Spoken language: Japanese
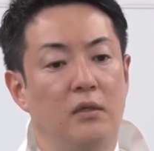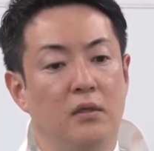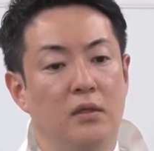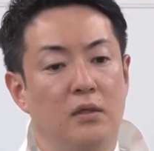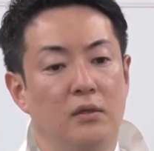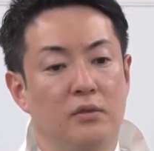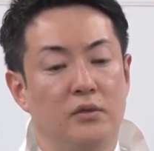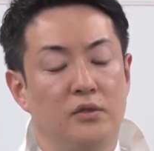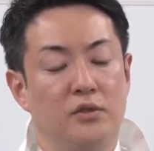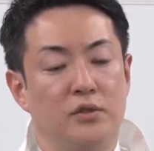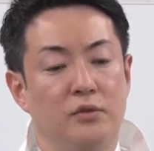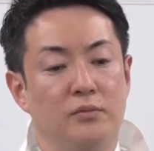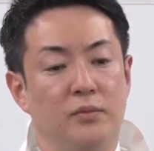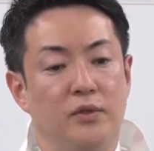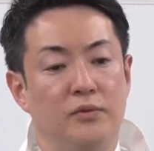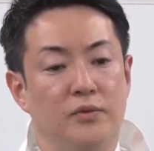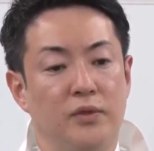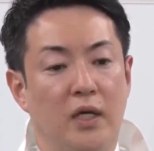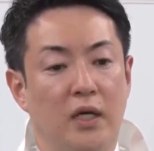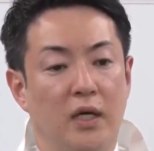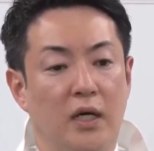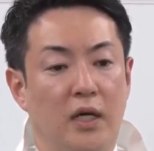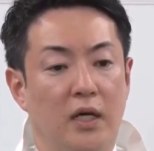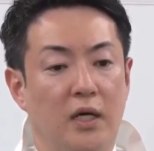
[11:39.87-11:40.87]
あの住民負
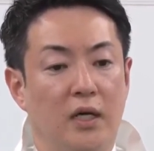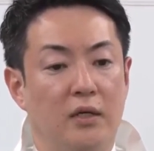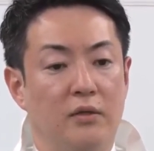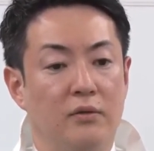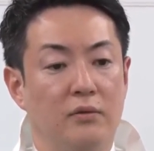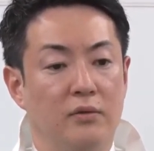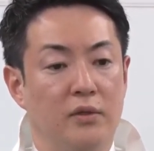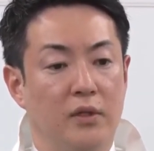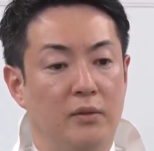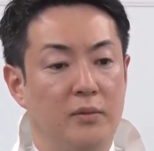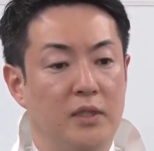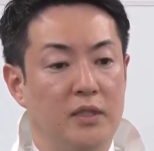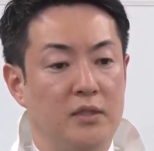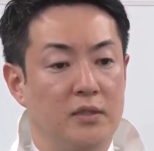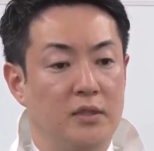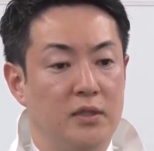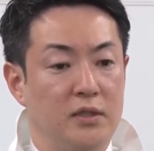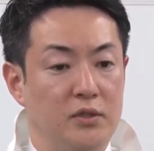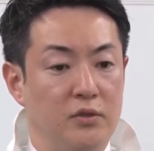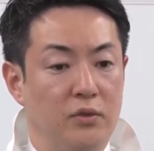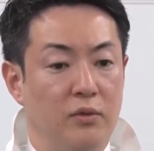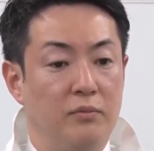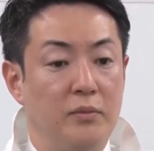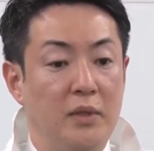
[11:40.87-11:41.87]
担が上がるような
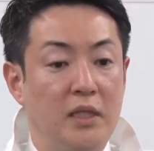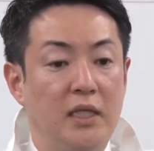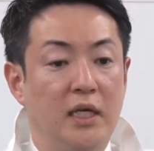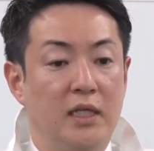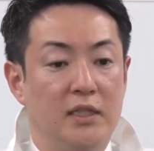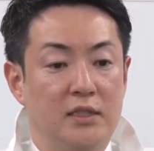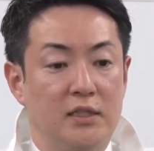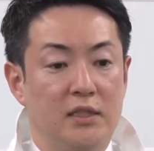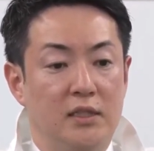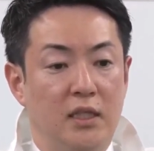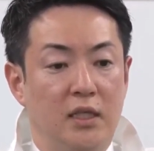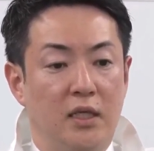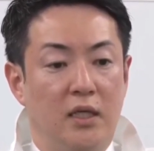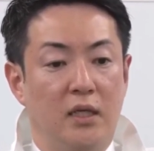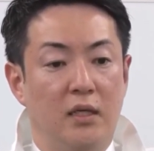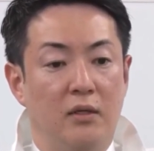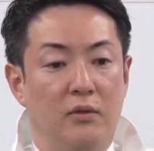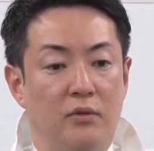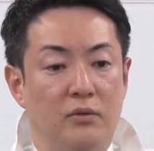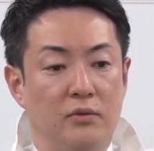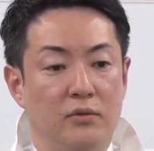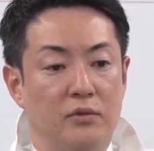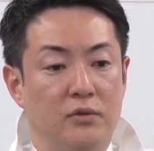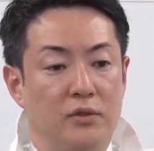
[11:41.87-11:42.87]
メッセージを見出しで
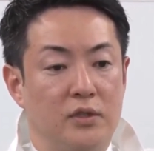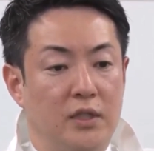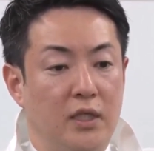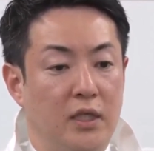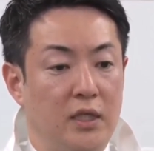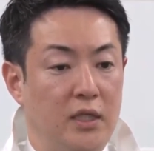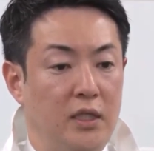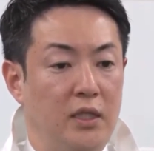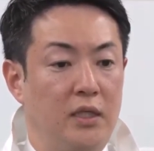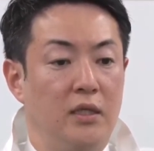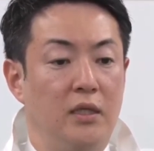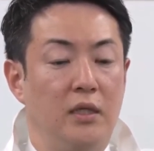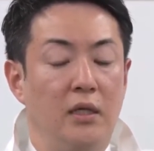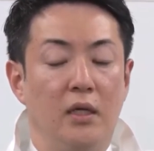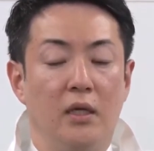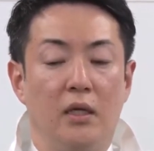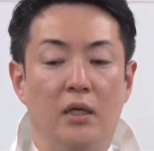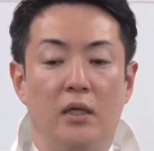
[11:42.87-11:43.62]
報道したり